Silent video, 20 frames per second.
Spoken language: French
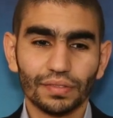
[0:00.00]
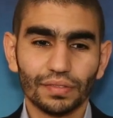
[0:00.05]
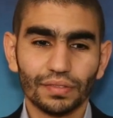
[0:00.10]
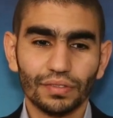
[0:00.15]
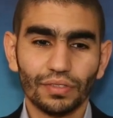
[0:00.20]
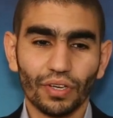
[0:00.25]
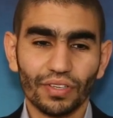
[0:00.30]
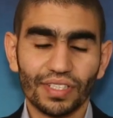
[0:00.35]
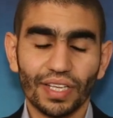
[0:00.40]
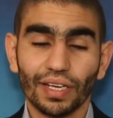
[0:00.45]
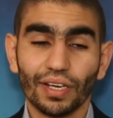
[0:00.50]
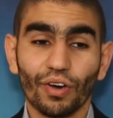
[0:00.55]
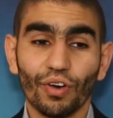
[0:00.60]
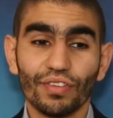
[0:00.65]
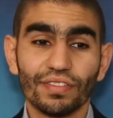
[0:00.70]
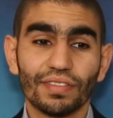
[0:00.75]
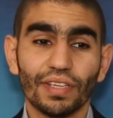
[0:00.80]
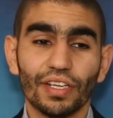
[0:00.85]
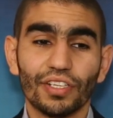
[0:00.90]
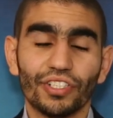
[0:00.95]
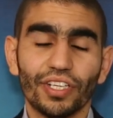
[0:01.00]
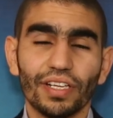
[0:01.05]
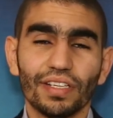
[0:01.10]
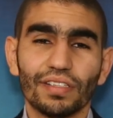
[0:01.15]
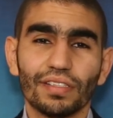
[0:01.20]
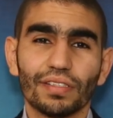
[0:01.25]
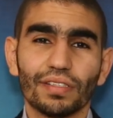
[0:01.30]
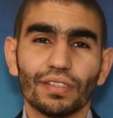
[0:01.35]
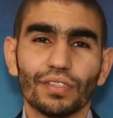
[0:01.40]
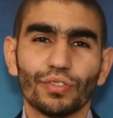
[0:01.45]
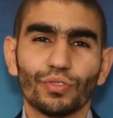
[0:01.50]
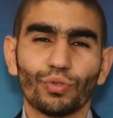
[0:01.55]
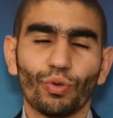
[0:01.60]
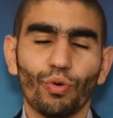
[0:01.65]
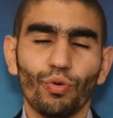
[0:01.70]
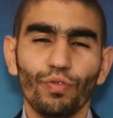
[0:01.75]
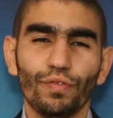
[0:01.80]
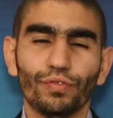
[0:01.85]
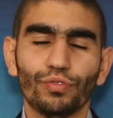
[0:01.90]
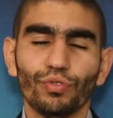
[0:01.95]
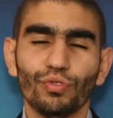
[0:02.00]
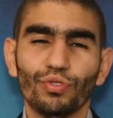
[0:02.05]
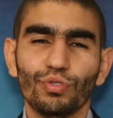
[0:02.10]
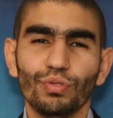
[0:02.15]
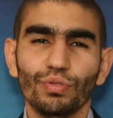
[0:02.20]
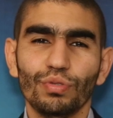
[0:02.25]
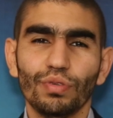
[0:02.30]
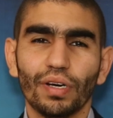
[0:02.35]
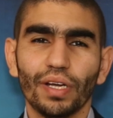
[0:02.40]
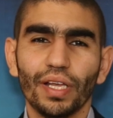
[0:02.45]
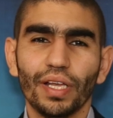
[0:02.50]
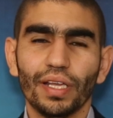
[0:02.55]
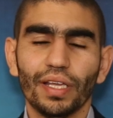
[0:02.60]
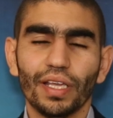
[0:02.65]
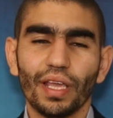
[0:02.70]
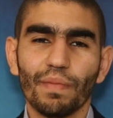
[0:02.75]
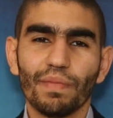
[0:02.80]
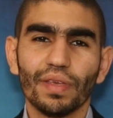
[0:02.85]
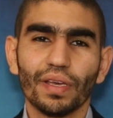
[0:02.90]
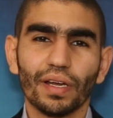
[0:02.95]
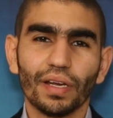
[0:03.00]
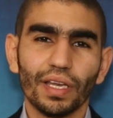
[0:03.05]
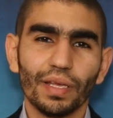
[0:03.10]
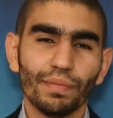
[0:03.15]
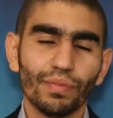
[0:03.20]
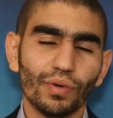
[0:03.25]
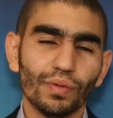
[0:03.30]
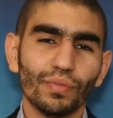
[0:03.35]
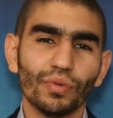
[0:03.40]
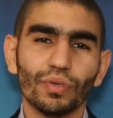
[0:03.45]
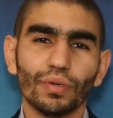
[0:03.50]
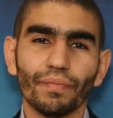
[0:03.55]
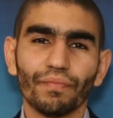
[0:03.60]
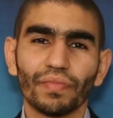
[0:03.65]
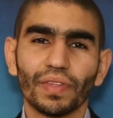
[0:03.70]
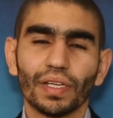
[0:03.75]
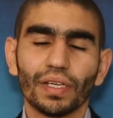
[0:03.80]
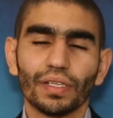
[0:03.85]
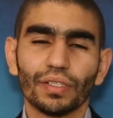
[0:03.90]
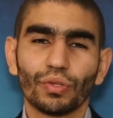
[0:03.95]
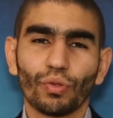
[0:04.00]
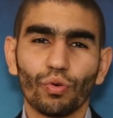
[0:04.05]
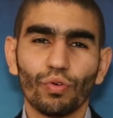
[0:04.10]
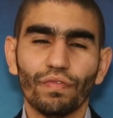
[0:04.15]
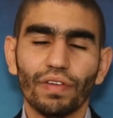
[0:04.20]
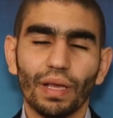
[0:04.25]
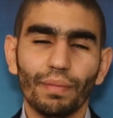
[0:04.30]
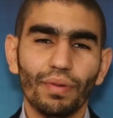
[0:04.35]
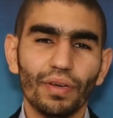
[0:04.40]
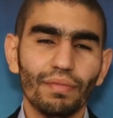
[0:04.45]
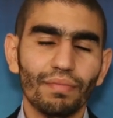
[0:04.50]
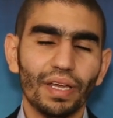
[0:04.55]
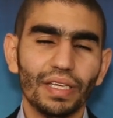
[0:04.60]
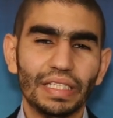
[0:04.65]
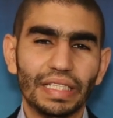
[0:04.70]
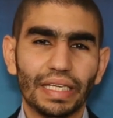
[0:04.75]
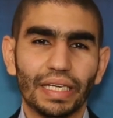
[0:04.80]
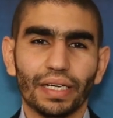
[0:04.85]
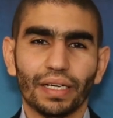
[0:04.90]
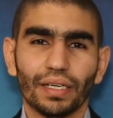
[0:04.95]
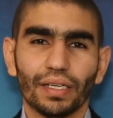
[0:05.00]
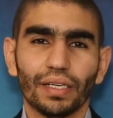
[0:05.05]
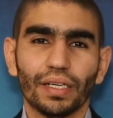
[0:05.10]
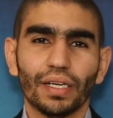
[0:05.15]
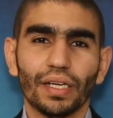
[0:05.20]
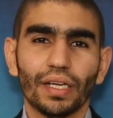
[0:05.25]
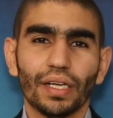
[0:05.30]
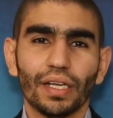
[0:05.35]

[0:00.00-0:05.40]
dans sa grande sagesse, trouve toujours eh bien, les bons mots, trouve la bonne manière,